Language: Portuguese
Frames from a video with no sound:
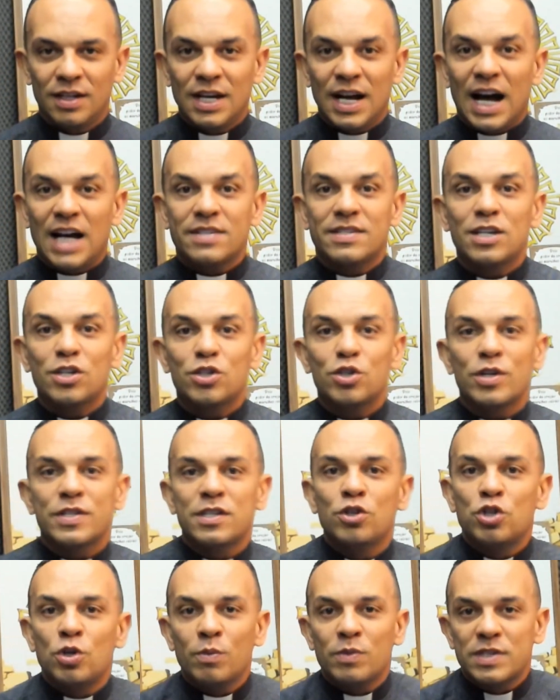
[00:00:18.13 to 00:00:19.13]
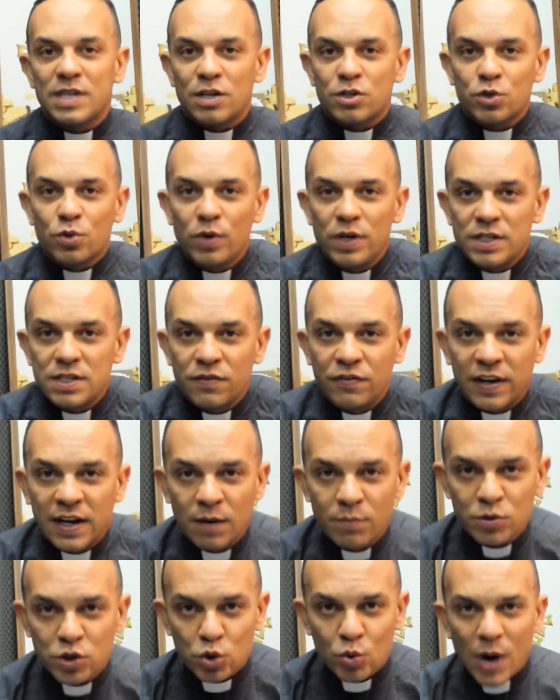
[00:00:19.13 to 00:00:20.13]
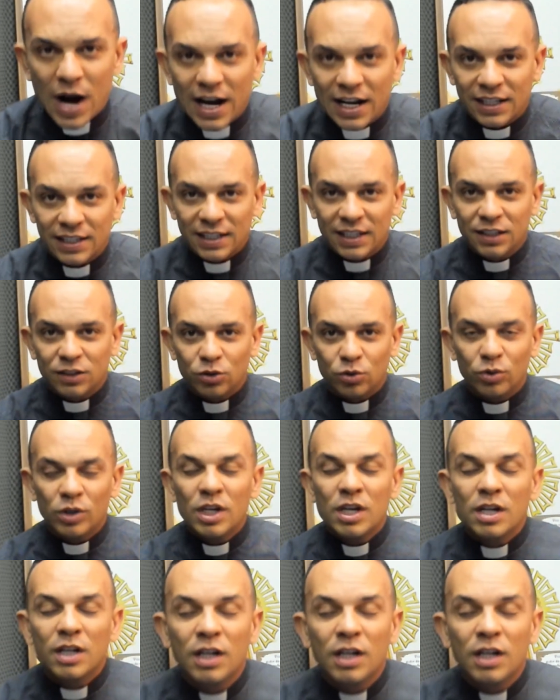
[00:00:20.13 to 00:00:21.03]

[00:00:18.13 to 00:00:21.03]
Às vezes nós sentimos as coisas e ficamos guardando